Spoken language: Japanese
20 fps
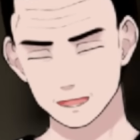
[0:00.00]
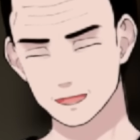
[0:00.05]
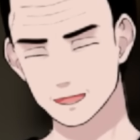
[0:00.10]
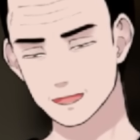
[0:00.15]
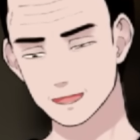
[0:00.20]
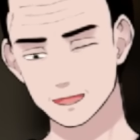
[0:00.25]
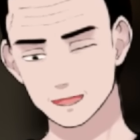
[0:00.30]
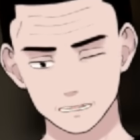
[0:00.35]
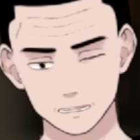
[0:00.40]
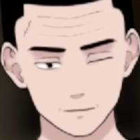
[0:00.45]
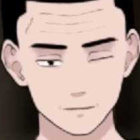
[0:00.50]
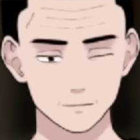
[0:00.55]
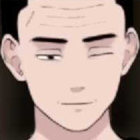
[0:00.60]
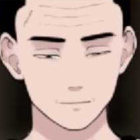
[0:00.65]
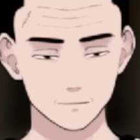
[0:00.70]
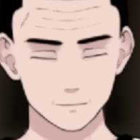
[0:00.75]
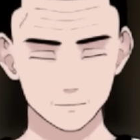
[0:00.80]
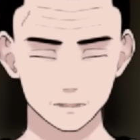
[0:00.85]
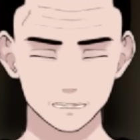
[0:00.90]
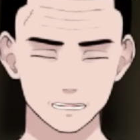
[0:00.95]
喋る機
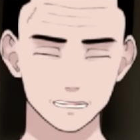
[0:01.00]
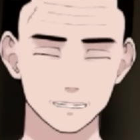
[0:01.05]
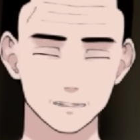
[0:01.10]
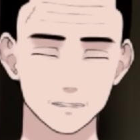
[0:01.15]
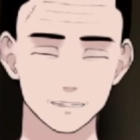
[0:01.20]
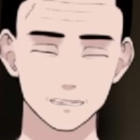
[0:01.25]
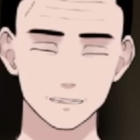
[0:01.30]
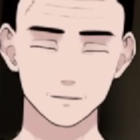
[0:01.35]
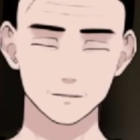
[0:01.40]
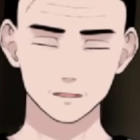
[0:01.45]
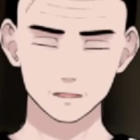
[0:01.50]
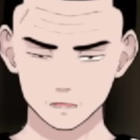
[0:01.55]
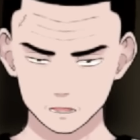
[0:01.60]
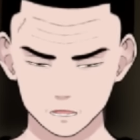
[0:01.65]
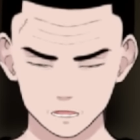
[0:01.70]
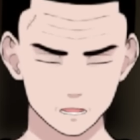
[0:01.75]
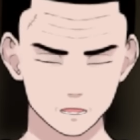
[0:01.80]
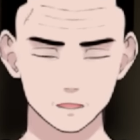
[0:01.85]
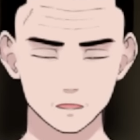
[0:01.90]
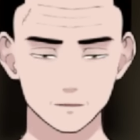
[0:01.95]
会が、そ
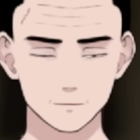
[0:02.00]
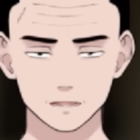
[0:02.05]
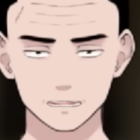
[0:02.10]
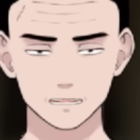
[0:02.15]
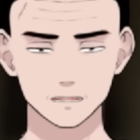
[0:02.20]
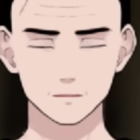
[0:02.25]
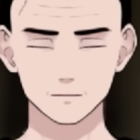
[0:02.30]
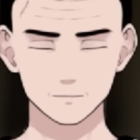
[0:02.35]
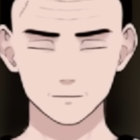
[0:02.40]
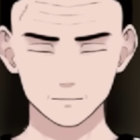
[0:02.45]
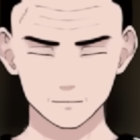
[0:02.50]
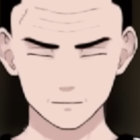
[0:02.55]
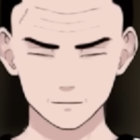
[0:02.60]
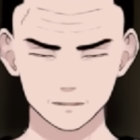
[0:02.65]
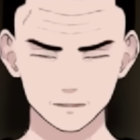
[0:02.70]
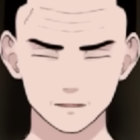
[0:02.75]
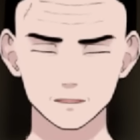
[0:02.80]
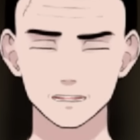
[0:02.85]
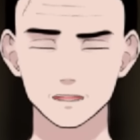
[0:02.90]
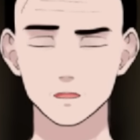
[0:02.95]
の、文
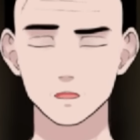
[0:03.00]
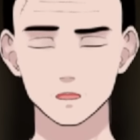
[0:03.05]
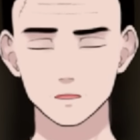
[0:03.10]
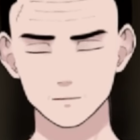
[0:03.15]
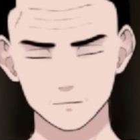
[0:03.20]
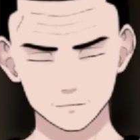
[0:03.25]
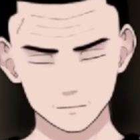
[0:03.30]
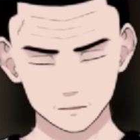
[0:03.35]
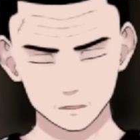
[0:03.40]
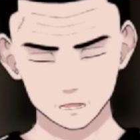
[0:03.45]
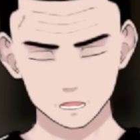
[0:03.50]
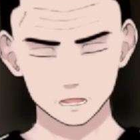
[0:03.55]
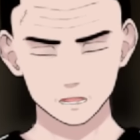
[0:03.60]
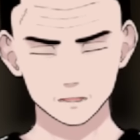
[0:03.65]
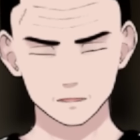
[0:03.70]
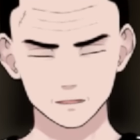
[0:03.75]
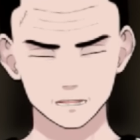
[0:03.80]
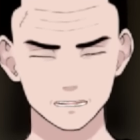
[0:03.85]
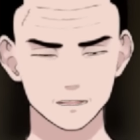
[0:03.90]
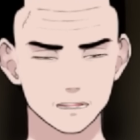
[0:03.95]
化の日の時に、
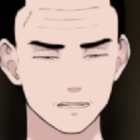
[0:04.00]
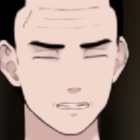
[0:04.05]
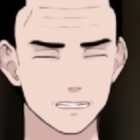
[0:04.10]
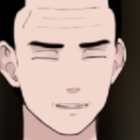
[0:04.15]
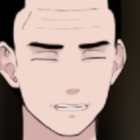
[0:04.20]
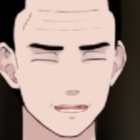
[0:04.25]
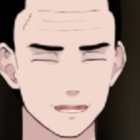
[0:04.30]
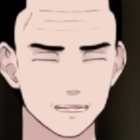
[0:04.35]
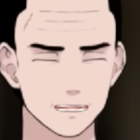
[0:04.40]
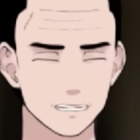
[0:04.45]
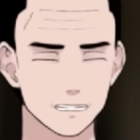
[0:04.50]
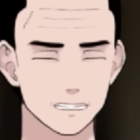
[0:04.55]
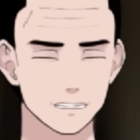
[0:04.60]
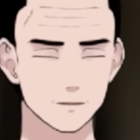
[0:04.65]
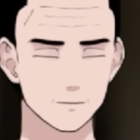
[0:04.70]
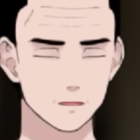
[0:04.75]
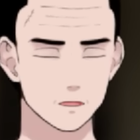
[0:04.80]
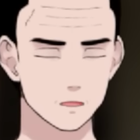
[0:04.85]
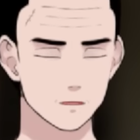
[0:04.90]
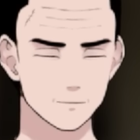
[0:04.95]
たまたま、あ
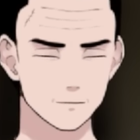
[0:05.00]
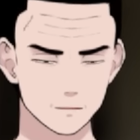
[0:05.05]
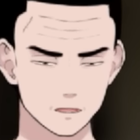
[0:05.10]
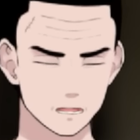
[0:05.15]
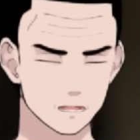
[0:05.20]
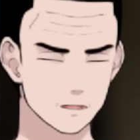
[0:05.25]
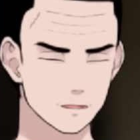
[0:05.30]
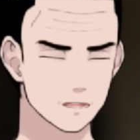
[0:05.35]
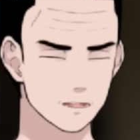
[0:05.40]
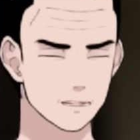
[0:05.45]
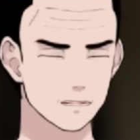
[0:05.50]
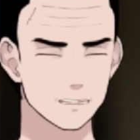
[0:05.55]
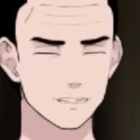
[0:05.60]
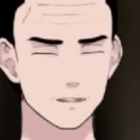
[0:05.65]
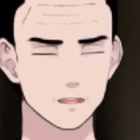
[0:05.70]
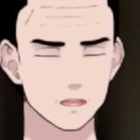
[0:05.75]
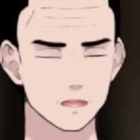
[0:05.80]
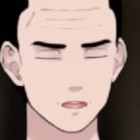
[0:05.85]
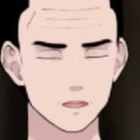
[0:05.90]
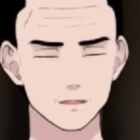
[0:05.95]
の、地域の
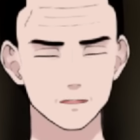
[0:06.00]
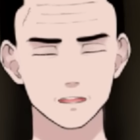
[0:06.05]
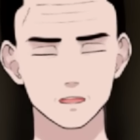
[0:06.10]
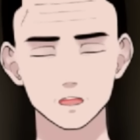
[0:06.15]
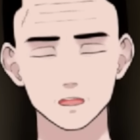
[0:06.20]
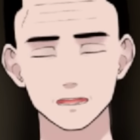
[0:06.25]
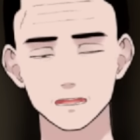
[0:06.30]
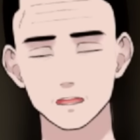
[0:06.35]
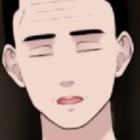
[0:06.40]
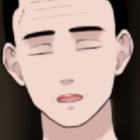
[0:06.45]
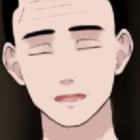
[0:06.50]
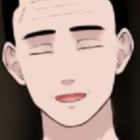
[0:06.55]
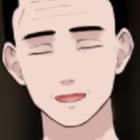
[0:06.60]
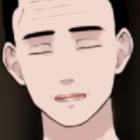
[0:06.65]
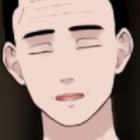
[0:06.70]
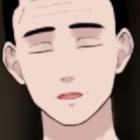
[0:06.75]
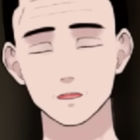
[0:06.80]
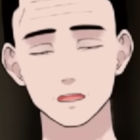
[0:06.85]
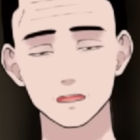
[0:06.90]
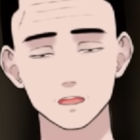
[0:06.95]
表彰みたいなのがあっ
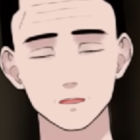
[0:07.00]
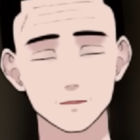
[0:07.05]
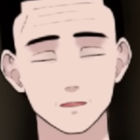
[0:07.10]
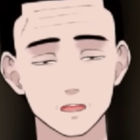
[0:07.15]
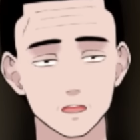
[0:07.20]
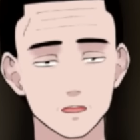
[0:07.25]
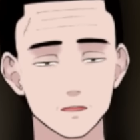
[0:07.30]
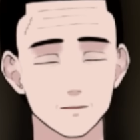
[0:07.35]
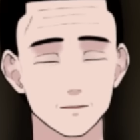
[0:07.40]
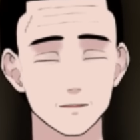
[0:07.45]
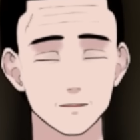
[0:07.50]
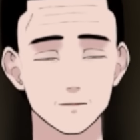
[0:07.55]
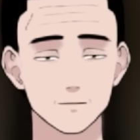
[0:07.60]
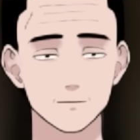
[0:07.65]
た時に、私